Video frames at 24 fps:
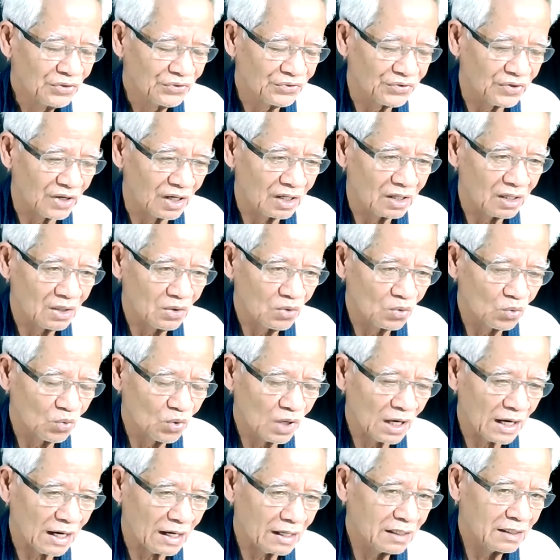เสียงในหู
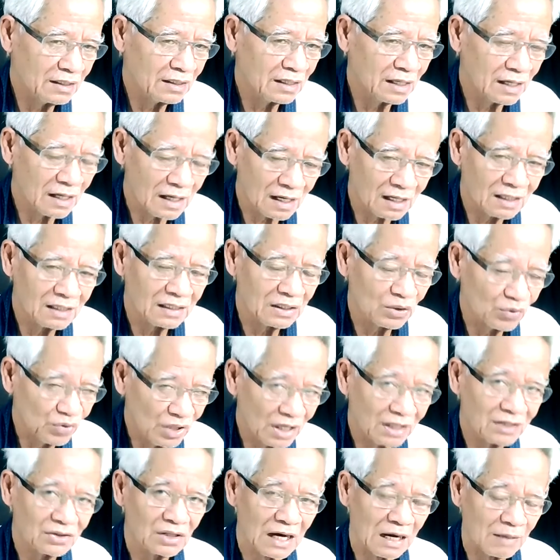หายหรือยังคะ เดี๋ยว
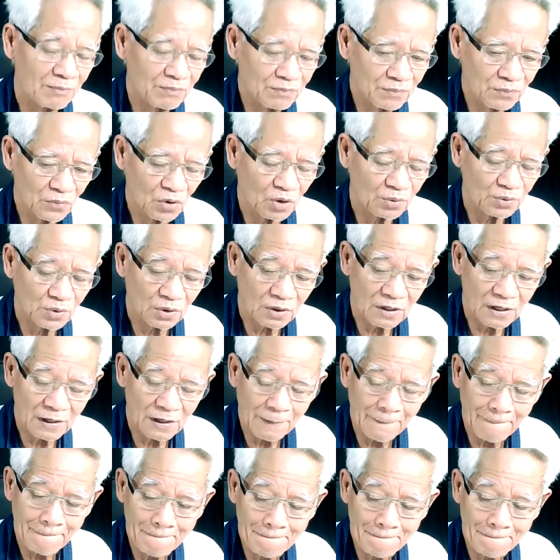นี้ถามตอบตรงนี้